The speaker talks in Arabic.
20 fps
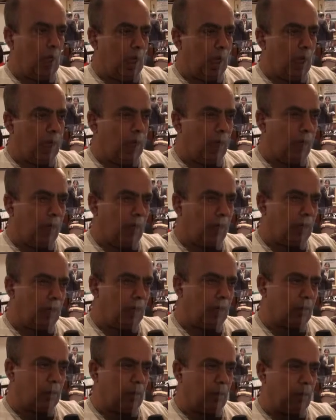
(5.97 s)
الحاج رفعت
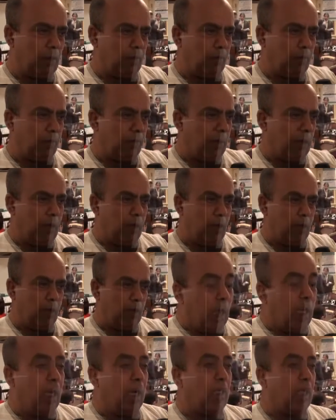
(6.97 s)
نصار بنها
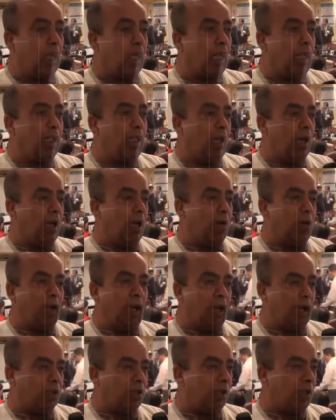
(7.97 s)
انا دخلت الحمله
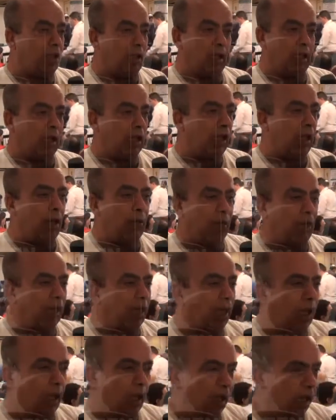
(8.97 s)
عشان كلمه
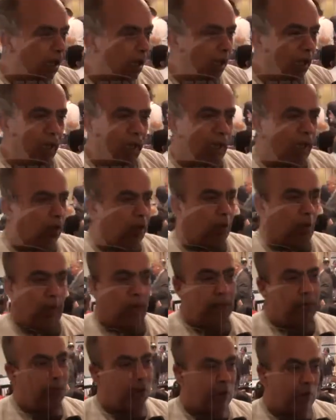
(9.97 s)
لا اله الا الله
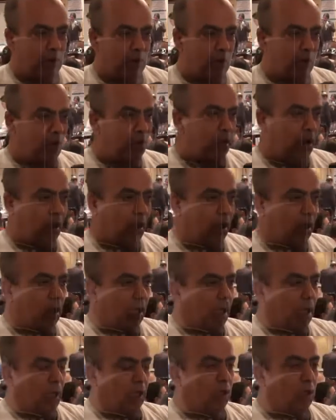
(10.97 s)
محمد رسول الله
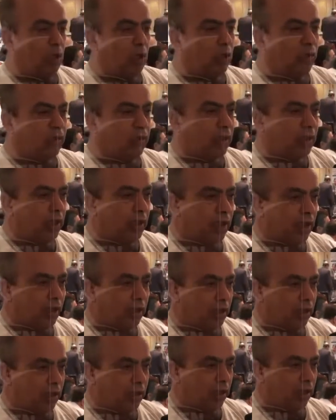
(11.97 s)
عشان نشوف السيسي
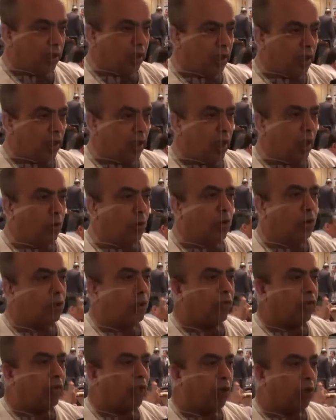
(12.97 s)

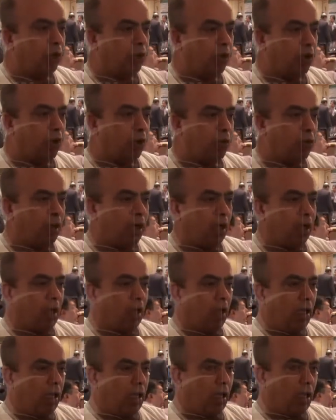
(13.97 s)
ونشوف غيرهم اللي هم
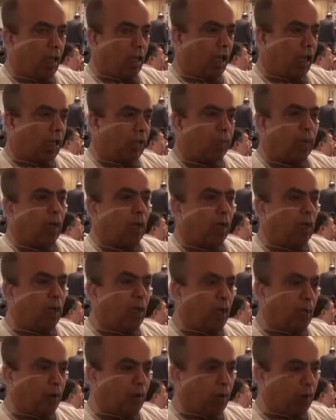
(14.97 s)
حسبي الله
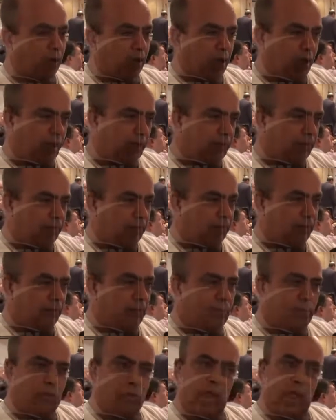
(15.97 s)
ونعم الوكيل
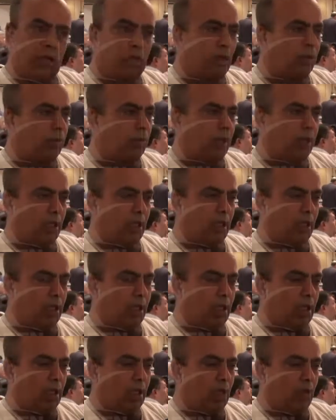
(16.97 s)
مش اكتر من كده
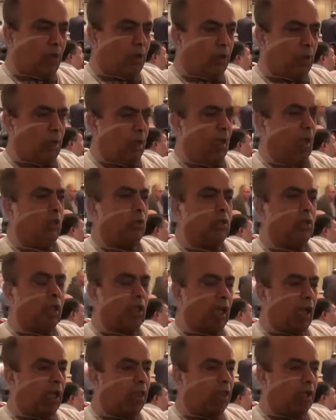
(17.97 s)
وعاوزين
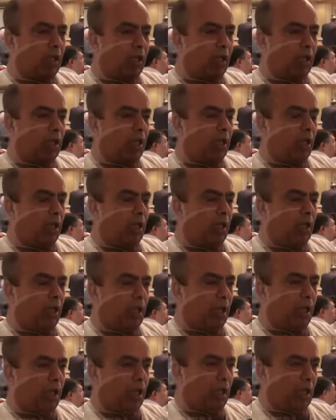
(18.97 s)
نأدي
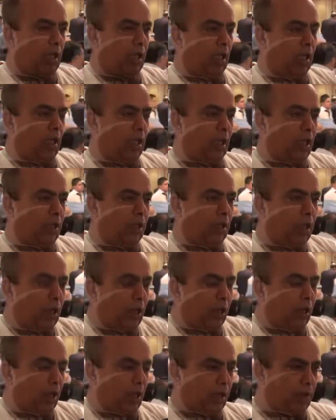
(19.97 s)
آه،
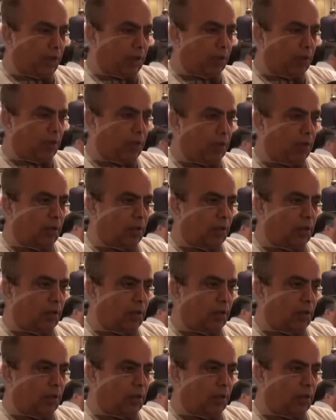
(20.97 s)
ننتخب رئيس